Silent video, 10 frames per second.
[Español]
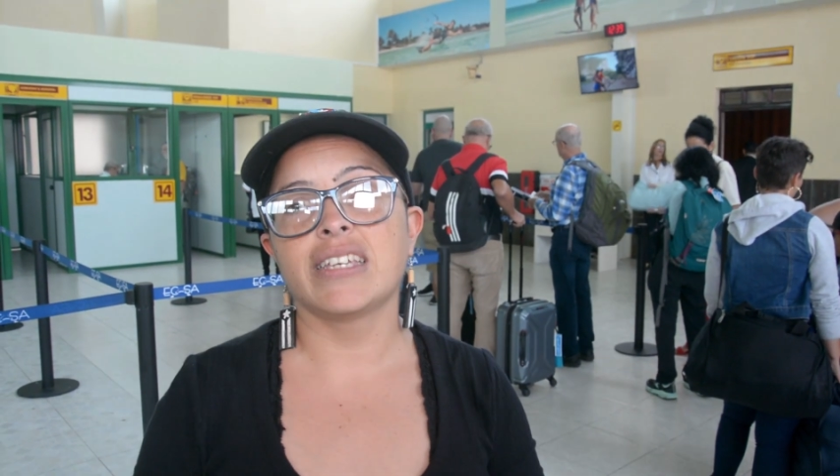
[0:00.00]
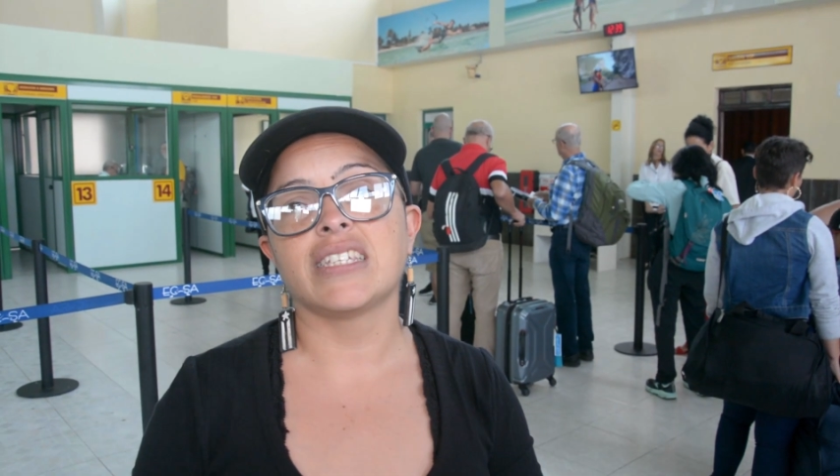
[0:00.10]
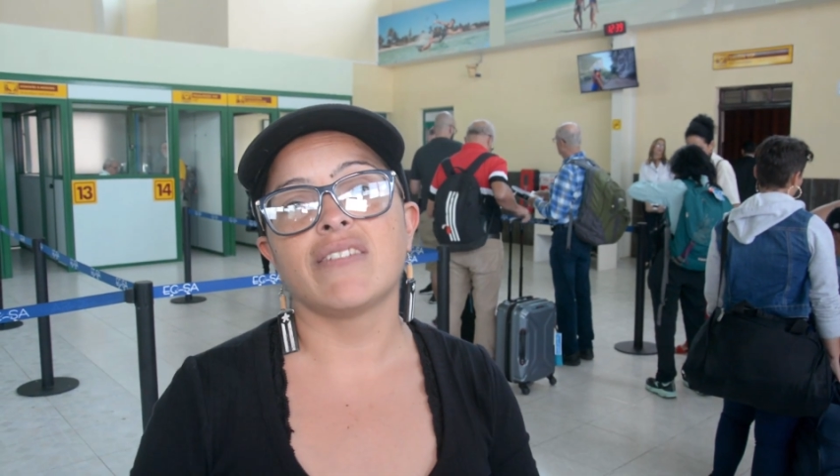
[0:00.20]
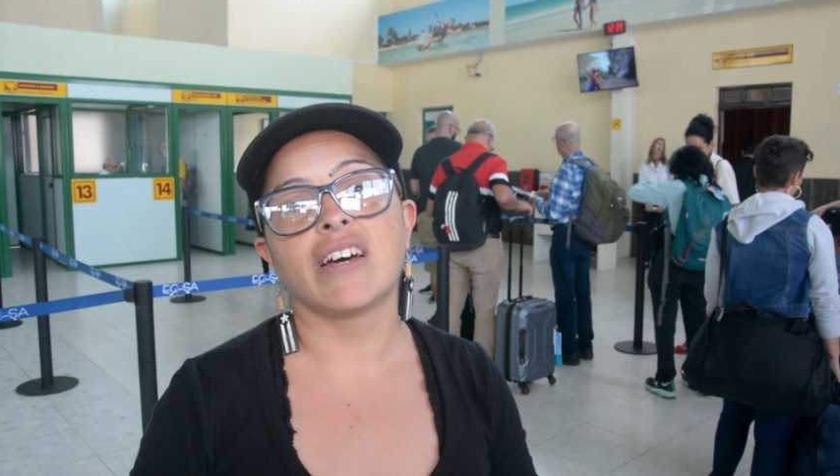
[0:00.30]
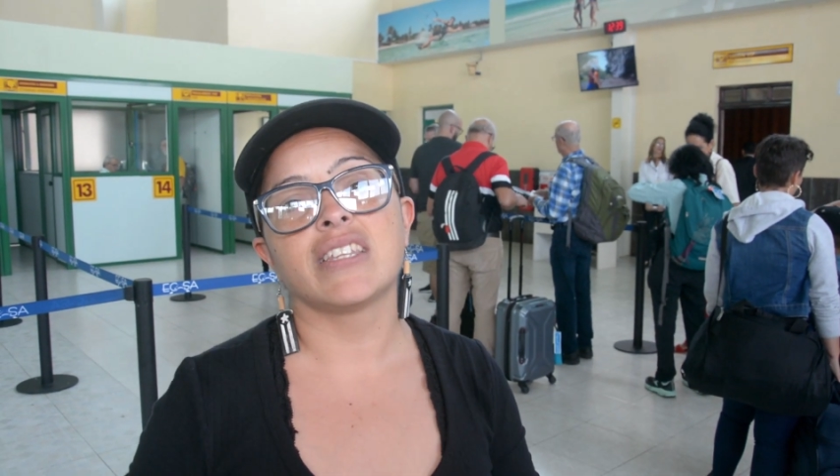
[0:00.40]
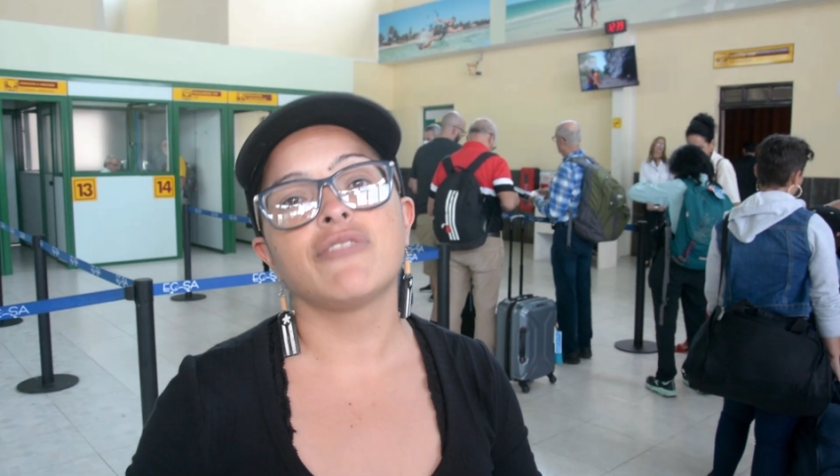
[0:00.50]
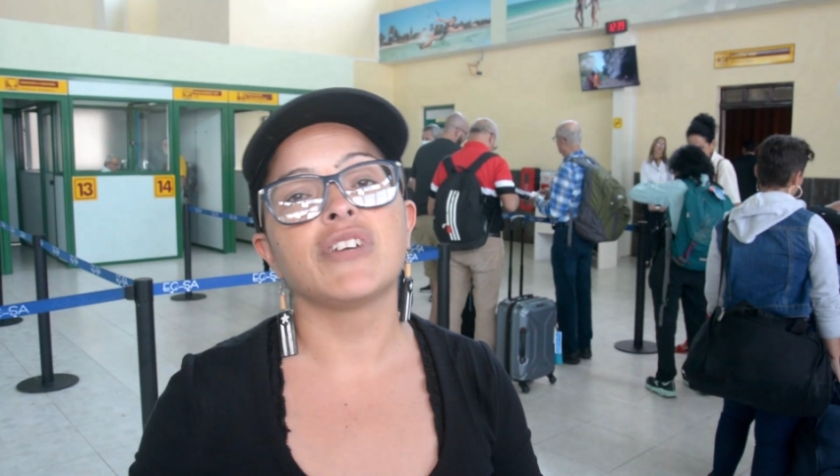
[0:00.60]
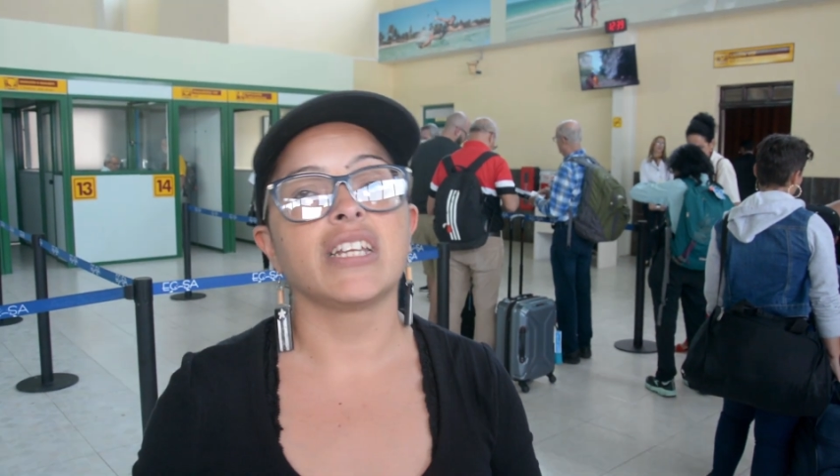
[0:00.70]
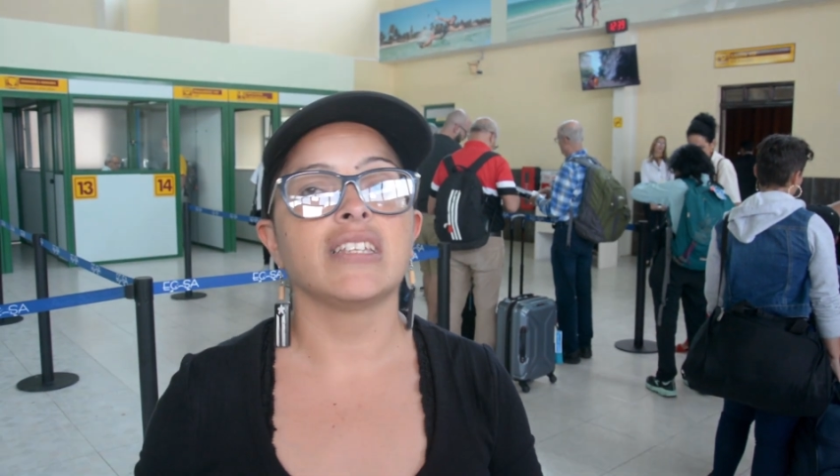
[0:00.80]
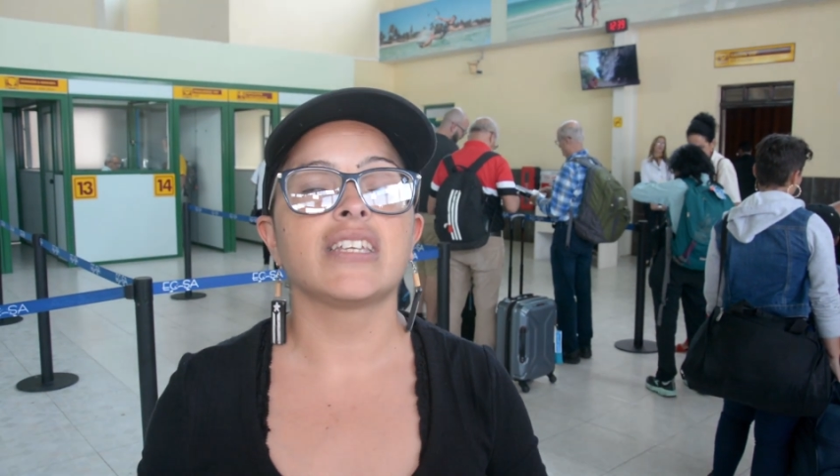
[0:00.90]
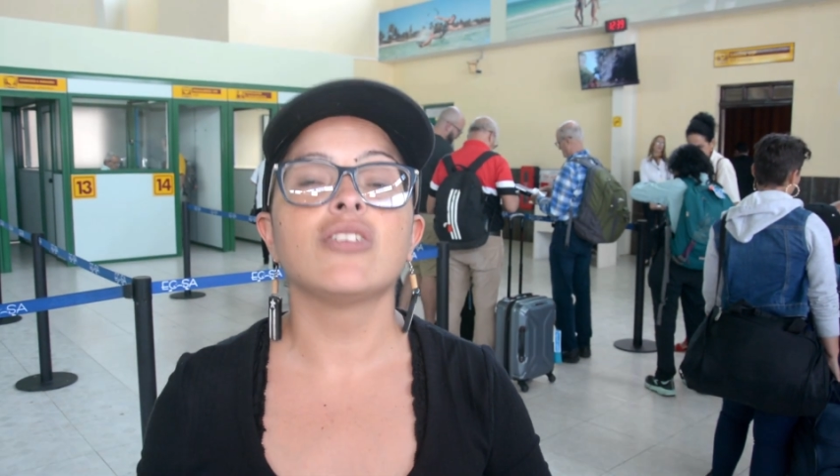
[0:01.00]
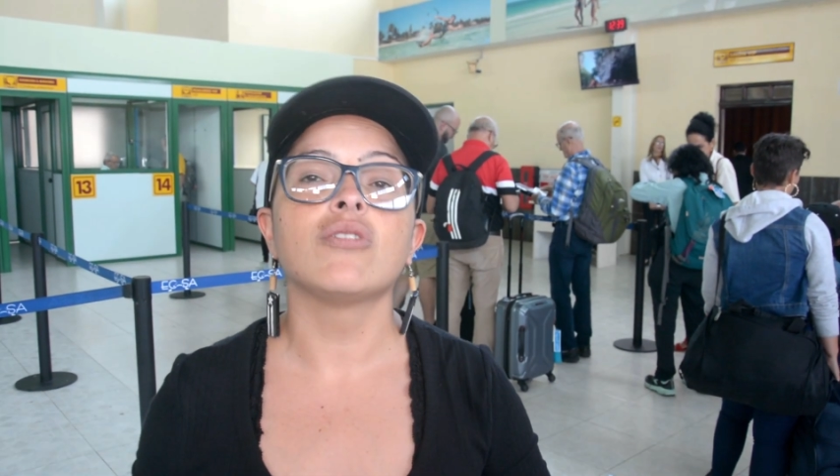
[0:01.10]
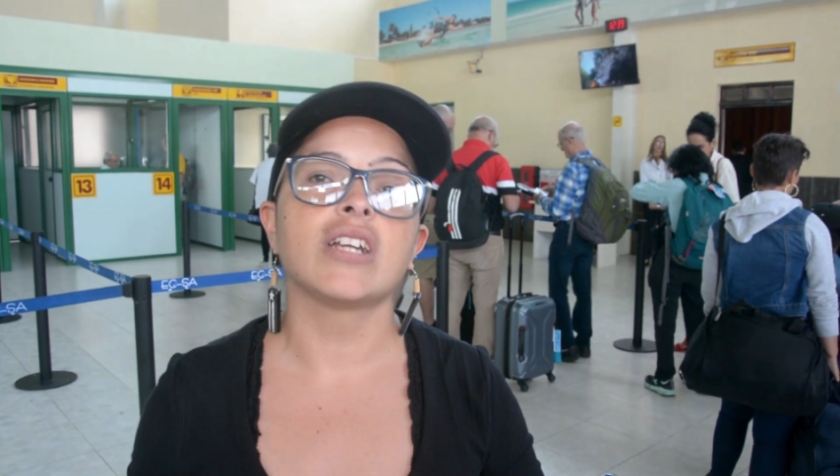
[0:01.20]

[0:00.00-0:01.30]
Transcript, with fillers: de llevar diferentes